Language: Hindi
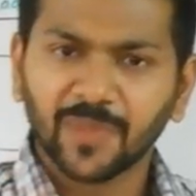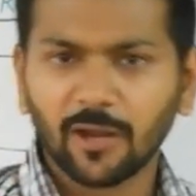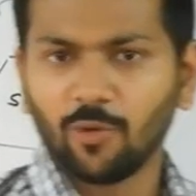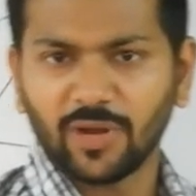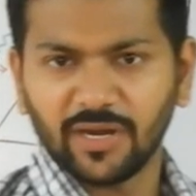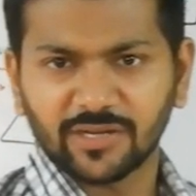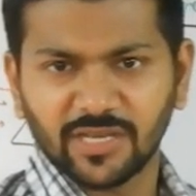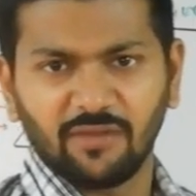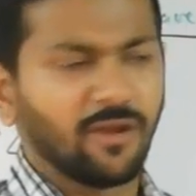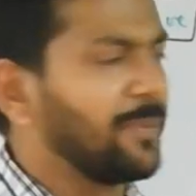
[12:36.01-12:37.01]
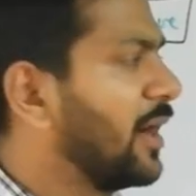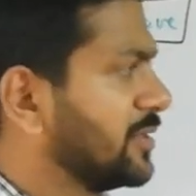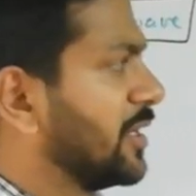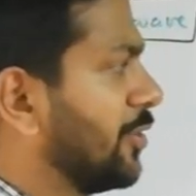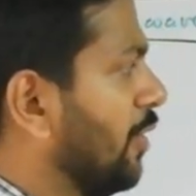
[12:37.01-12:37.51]
लोअर एनर्जी लेवल पर आ
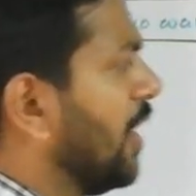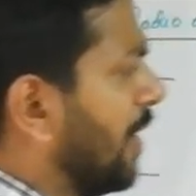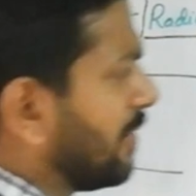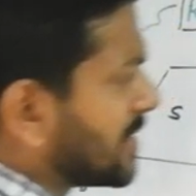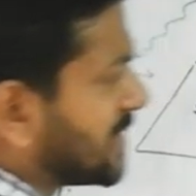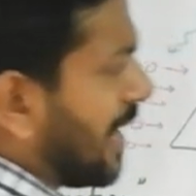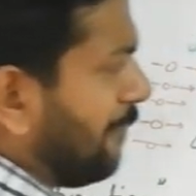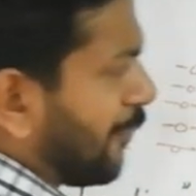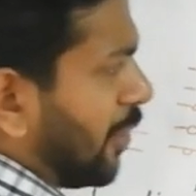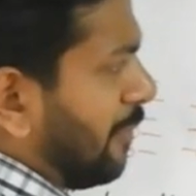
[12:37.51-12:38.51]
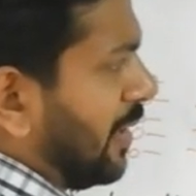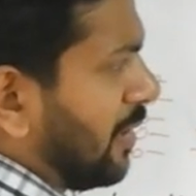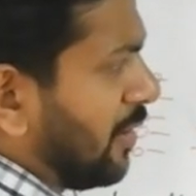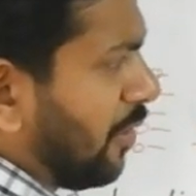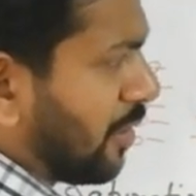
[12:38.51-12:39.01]
जाते हो नाउ द सेम
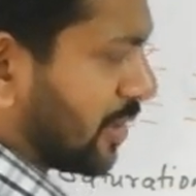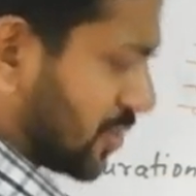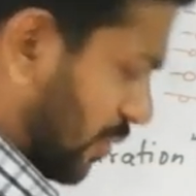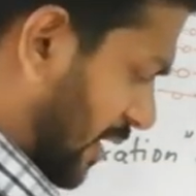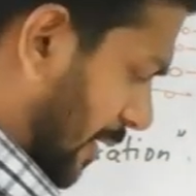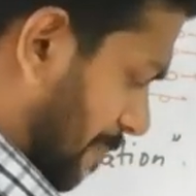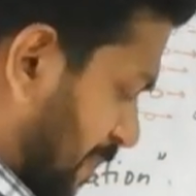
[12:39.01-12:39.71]
फिनोमिनॉन ऑकर्स ओवर ईयर